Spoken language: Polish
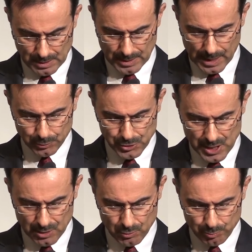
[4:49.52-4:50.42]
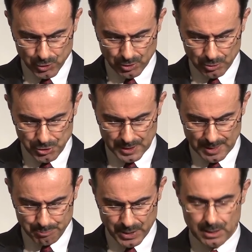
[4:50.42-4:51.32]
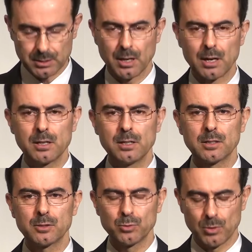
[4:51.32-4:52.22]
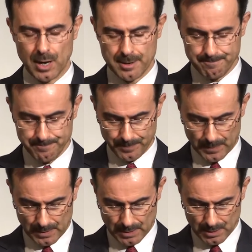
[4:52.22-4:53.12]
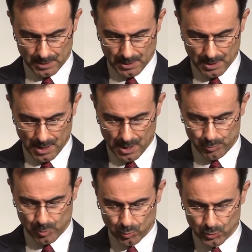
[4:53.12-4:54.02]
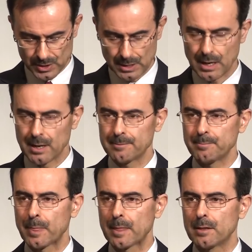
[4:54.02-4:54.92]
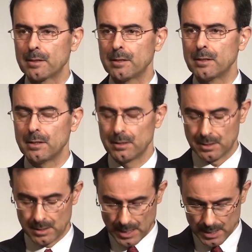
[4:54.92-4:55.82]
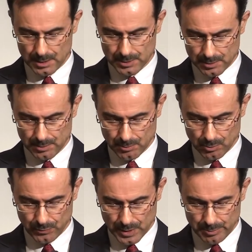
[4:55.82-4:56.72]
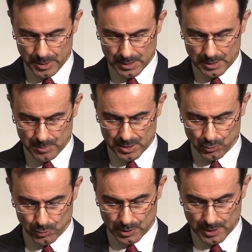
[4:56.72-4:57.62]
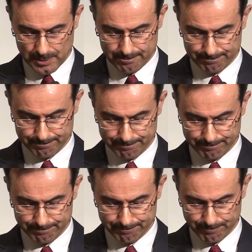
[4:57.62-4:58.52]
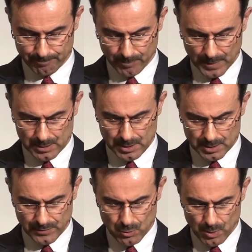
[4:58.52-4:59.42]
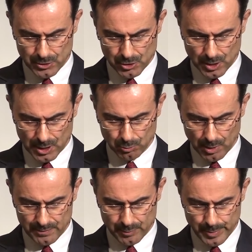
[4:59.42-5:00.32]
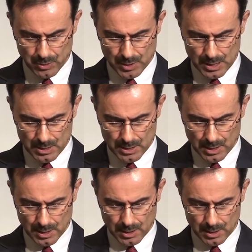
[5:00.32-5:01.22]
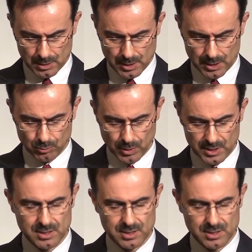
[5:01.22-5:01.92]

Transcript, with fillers: Radość, jaką przynosi nam piękna architektura albo muzyka, nie jest uwielbieniem Jezusa. Niezwykła cisza, która wypełnia niektóre